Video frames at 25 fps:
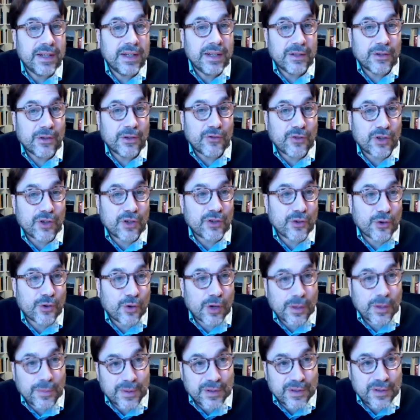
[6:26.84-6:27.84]
Non c'è
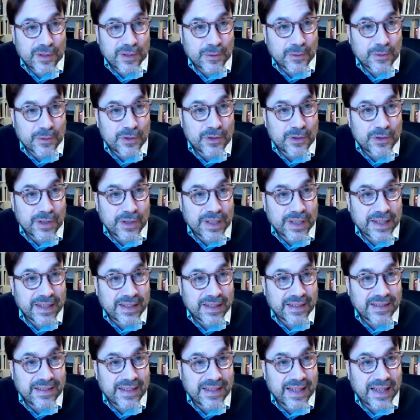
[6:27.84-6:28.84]
solo la persecuzione dei
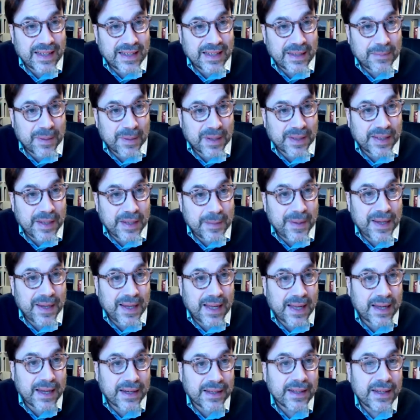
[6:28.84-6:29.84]
cristiani da parte dei
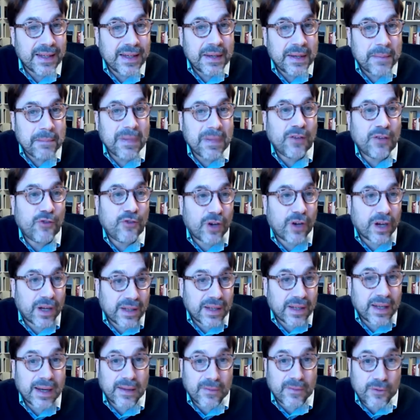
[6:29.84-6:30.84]
pagani, ma c'è
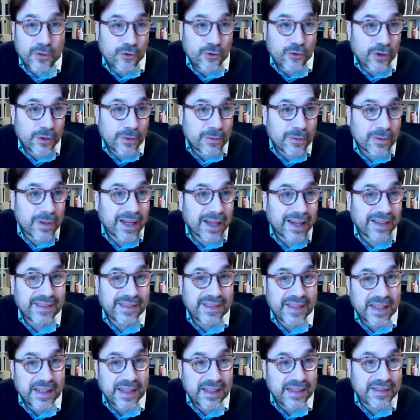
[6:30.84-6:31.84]
nella voce di un
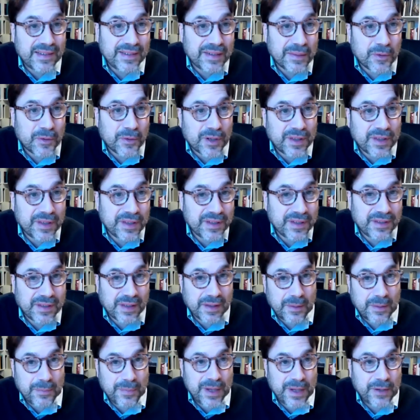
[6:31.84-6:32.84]
cristianissimo artista
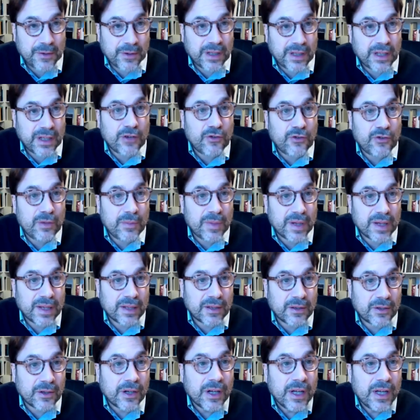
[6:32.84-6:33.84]
del pieno
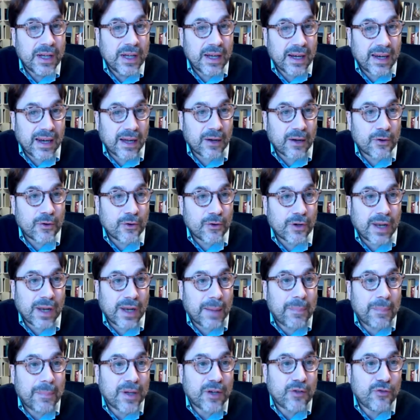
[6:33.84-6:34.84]
rinascimento la,
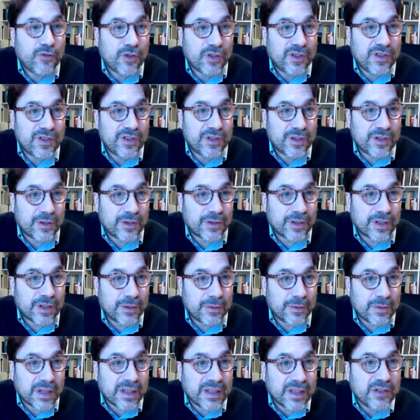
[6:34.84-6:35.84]
la percezione
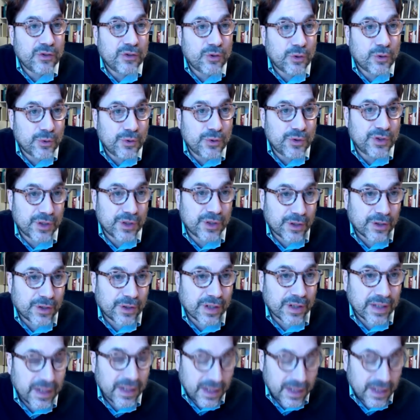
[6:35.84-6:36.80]
di una distruzione